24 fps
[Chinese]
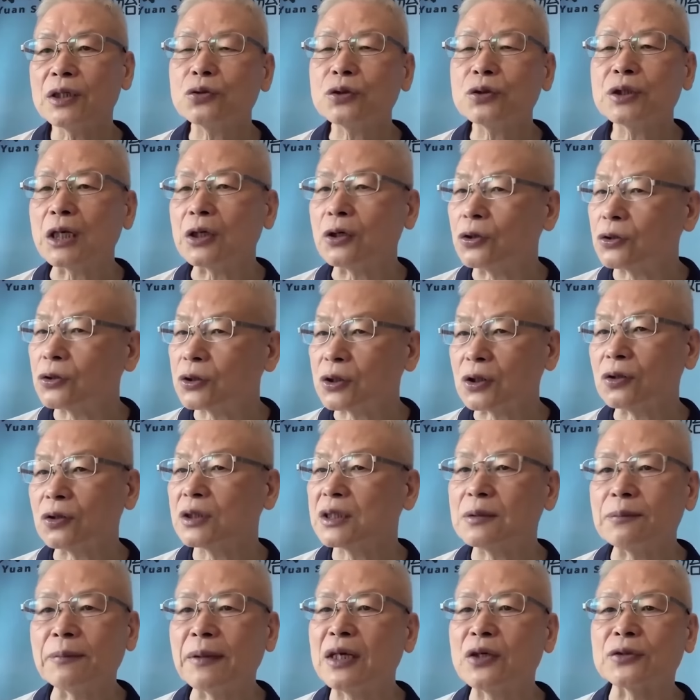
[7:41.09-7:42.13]
出血有时
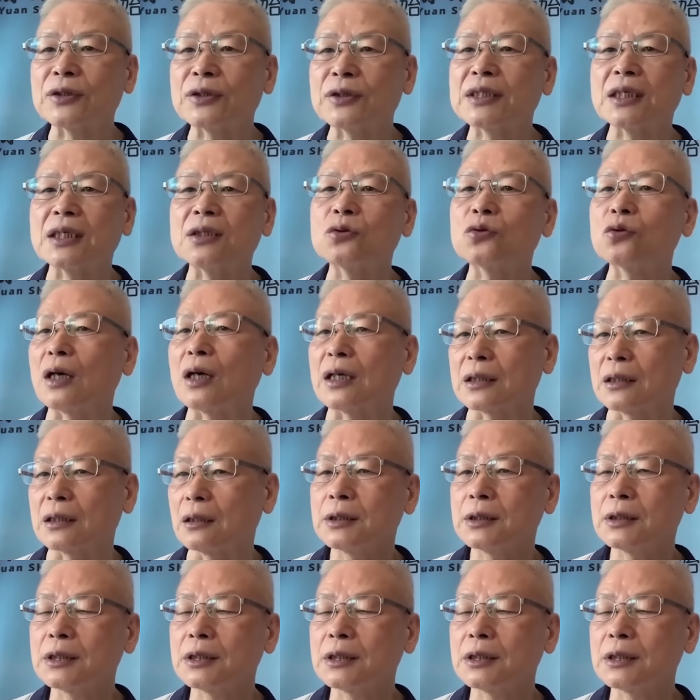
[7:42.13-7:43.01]
候是没有症状。